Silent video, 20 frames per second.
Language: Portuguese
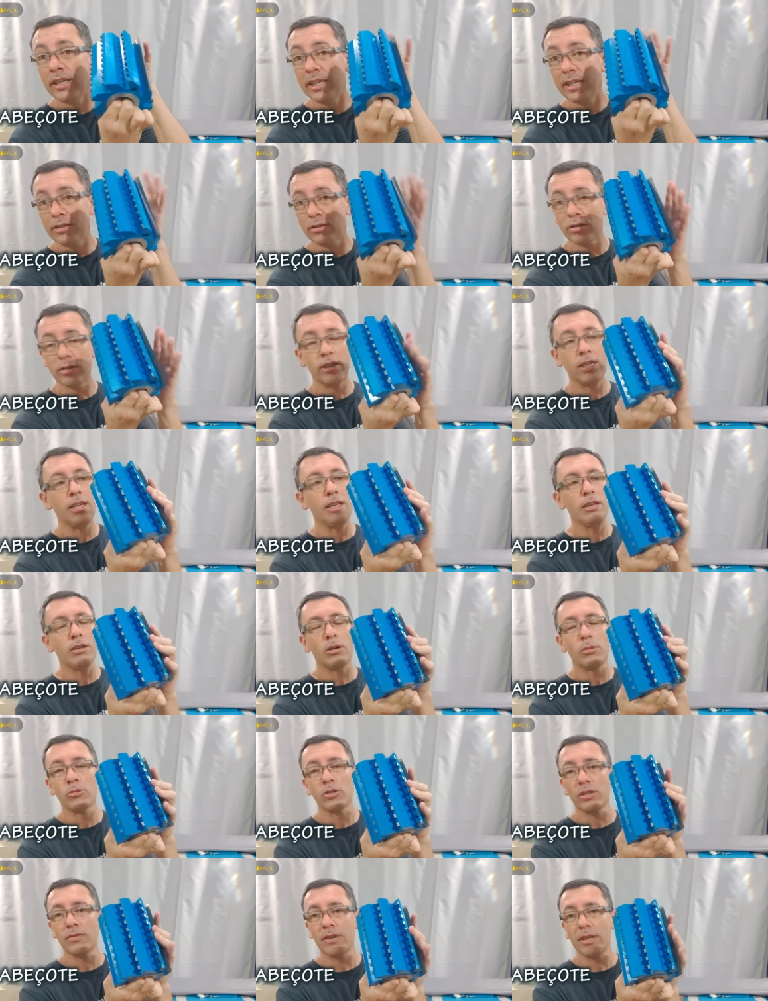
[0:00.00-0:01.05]
Isso aqui,
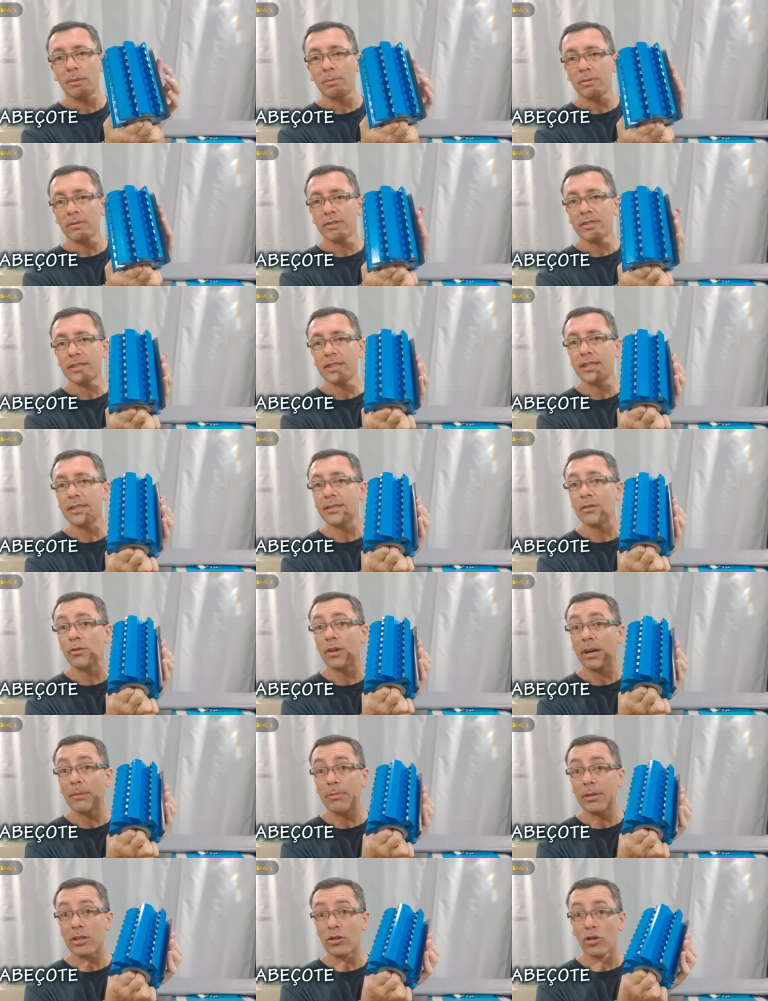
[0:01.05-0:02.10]
como já falei para vocês, é um
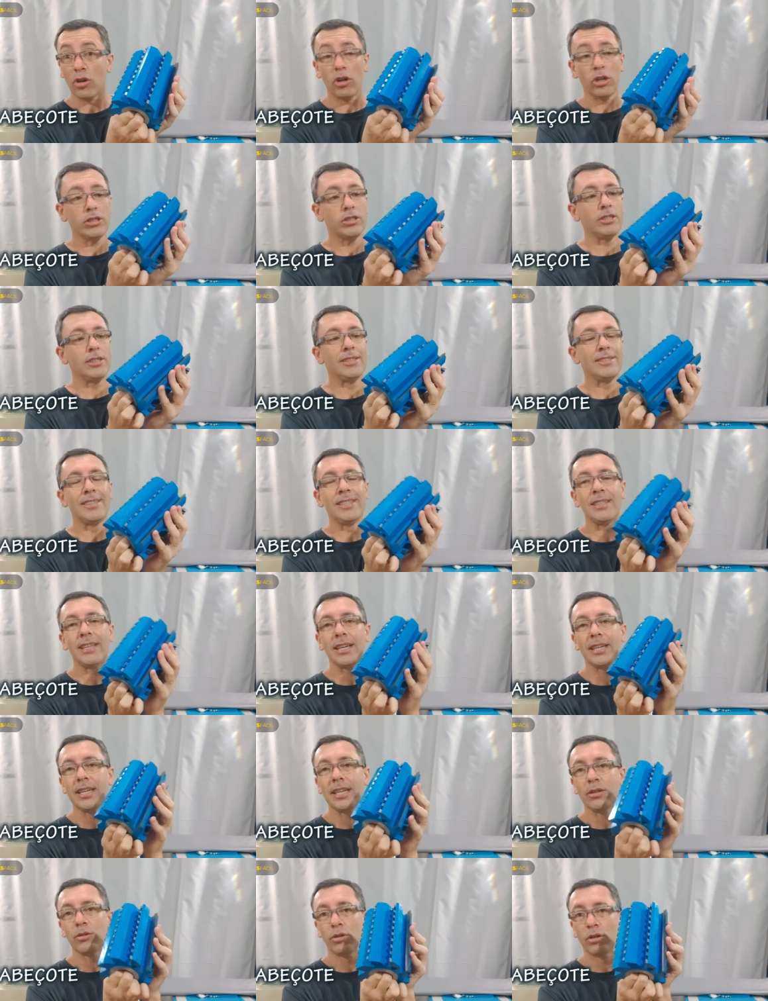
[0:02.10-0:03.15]
cabeçote
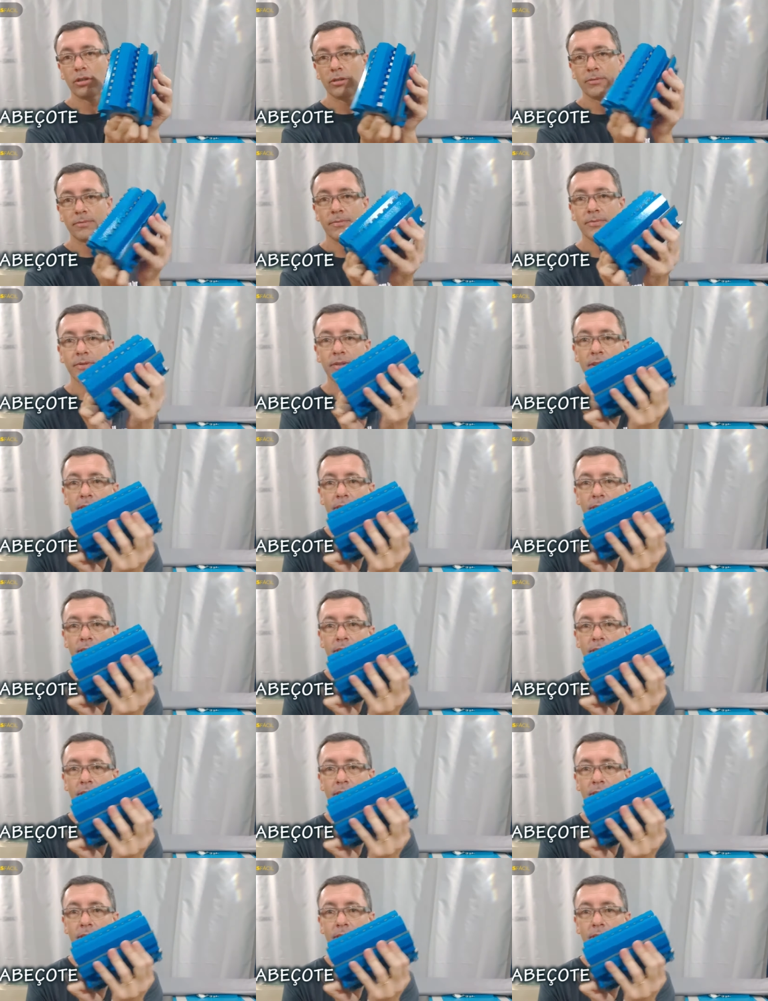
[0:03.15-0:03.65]
desintegrador.